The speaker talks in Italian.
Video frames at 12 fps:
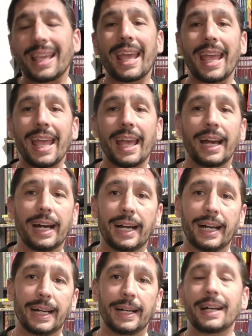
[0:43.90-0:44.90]
che
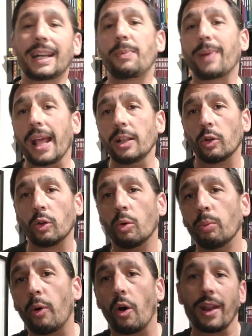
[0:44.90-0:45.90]
eh, riprendono
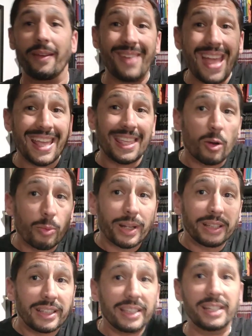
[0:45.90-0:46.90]
un po' le vecchie
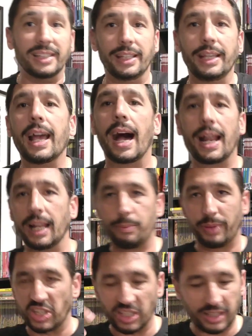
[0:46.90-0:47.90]
copertine di
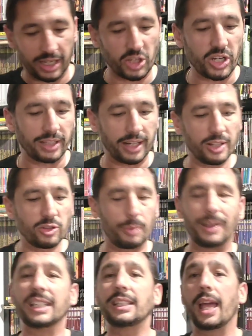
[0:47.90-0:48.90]
Gallup, eccetera, eccetera.
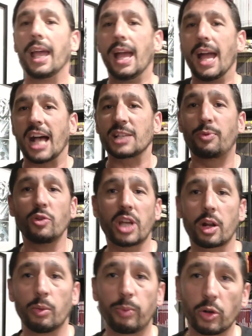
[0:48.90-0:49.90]
Insomma, andate a
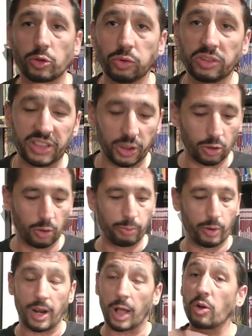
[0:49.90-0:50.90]
spulciare un po' sul sito
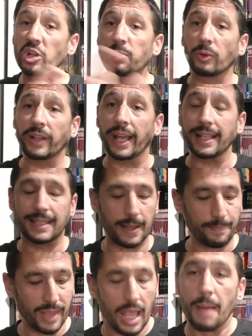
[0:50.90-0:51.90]
un po' la
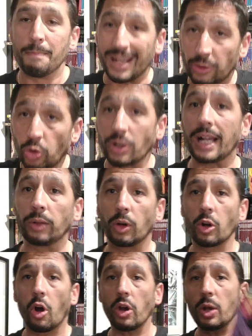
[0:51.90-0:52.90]
corrispondenza. Ma
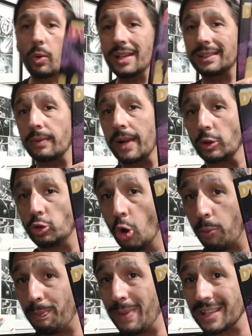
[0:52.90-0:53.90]
tornando a noi, questa è una
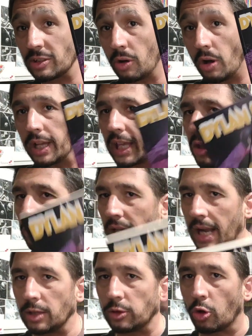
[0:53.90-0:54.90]
doppia storia che io
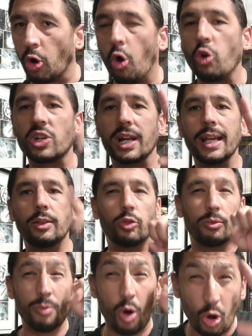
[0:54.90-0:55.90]
tra l'altro ho già
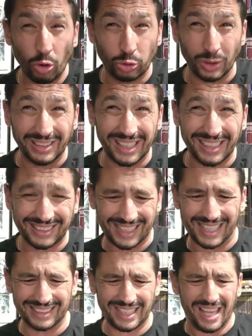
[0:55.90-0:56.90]
letto, molto
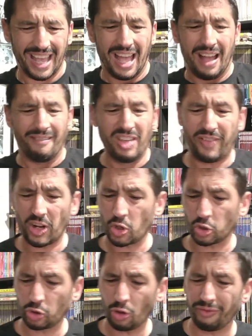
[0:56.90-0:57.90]
interessante. Vi
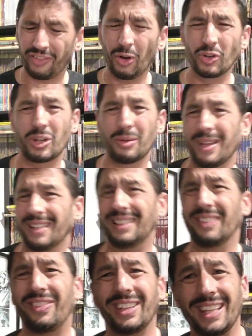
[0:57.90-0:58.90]
faccio solo
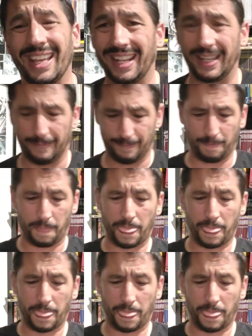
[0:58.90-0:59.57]
velocemente vedere